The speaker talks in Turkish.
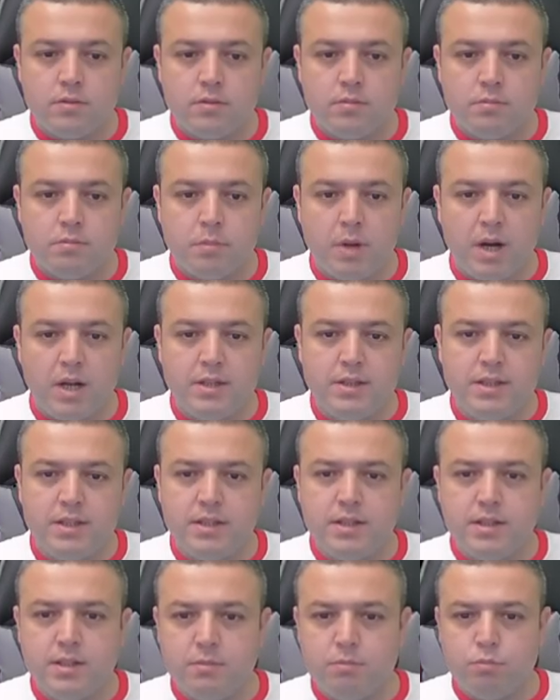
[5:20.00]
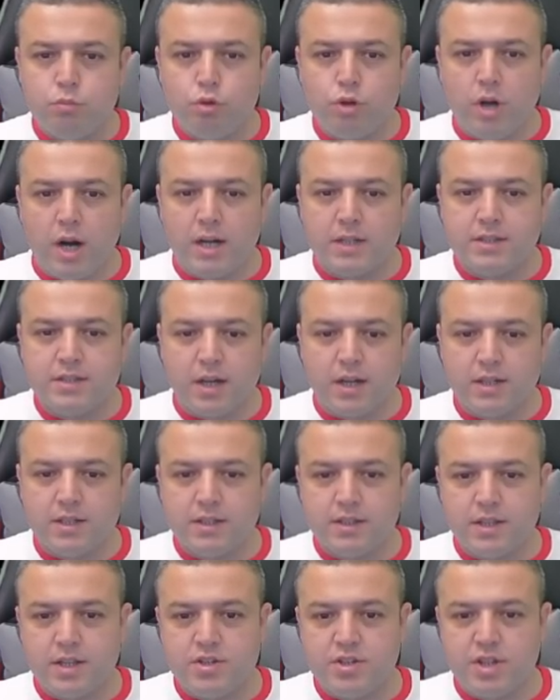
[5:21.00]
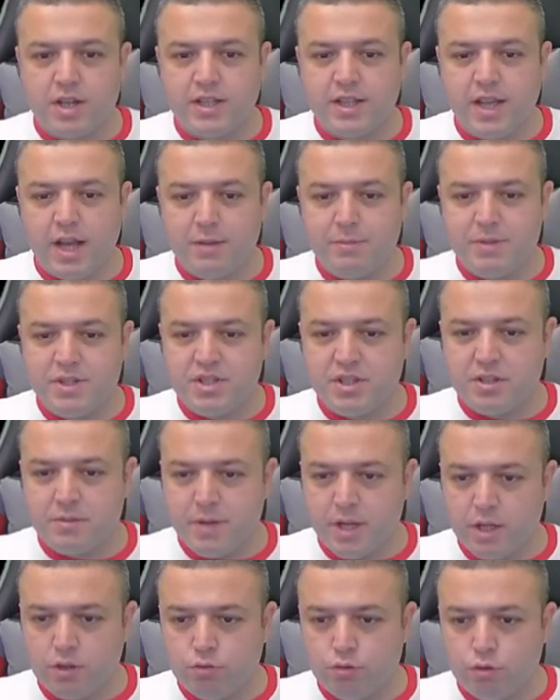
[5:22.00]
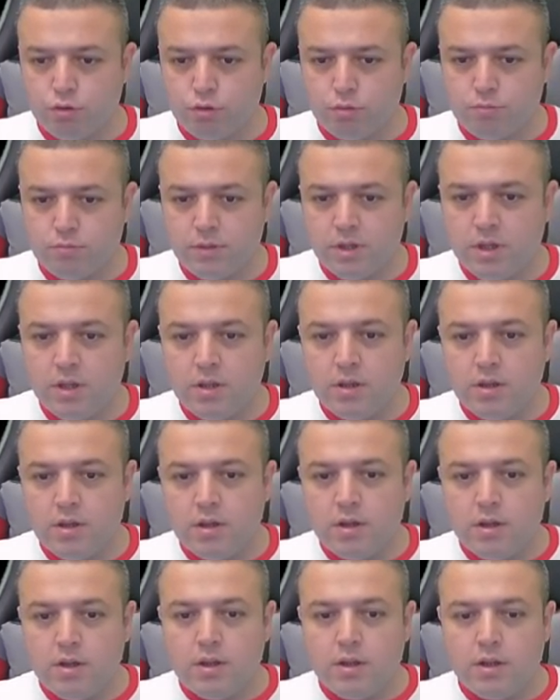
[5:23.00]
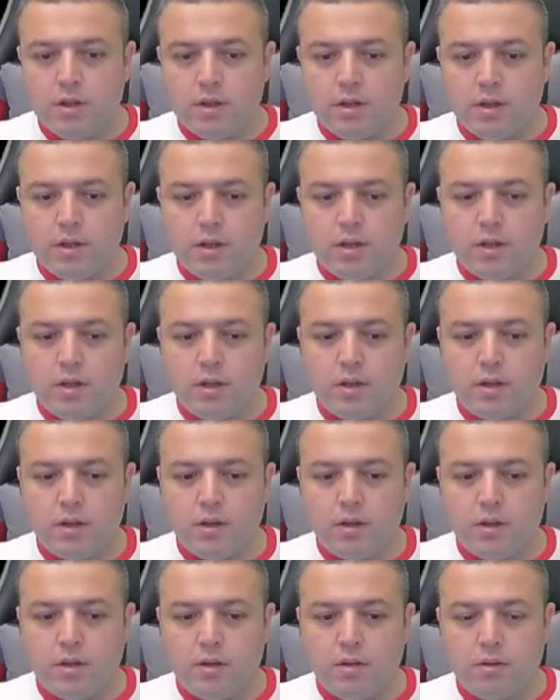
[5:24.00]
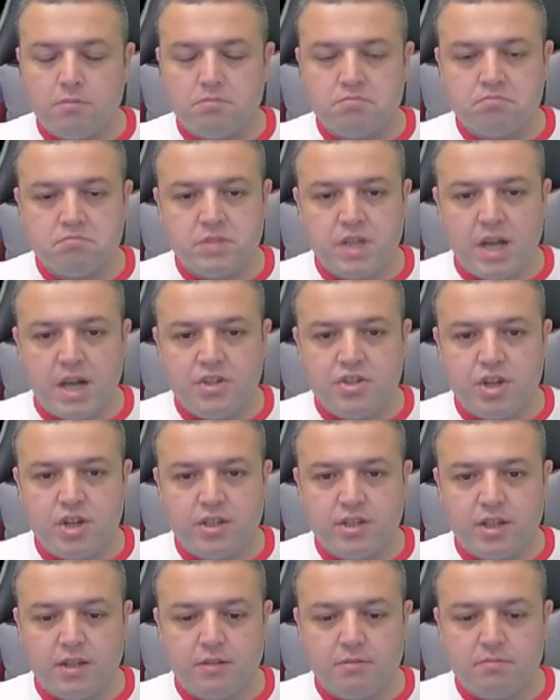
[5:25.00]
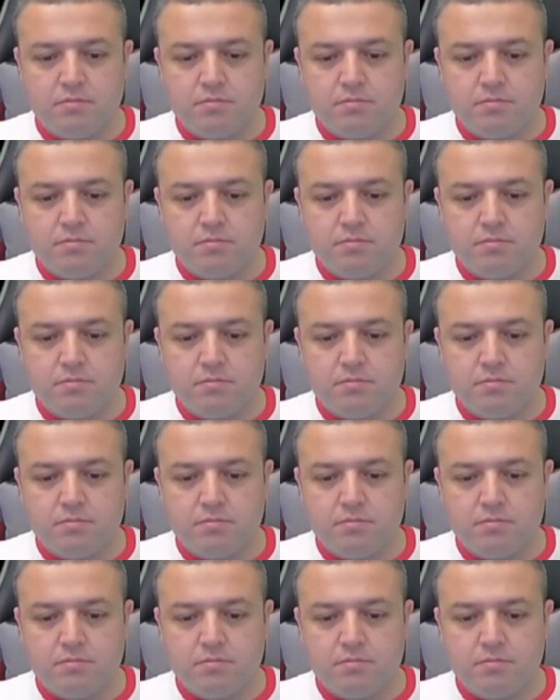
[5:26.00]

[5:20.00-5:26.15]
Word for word: Maldini'nin bu kartı arkadaşlar gelmesini bekliyorum. Ee, gerçekten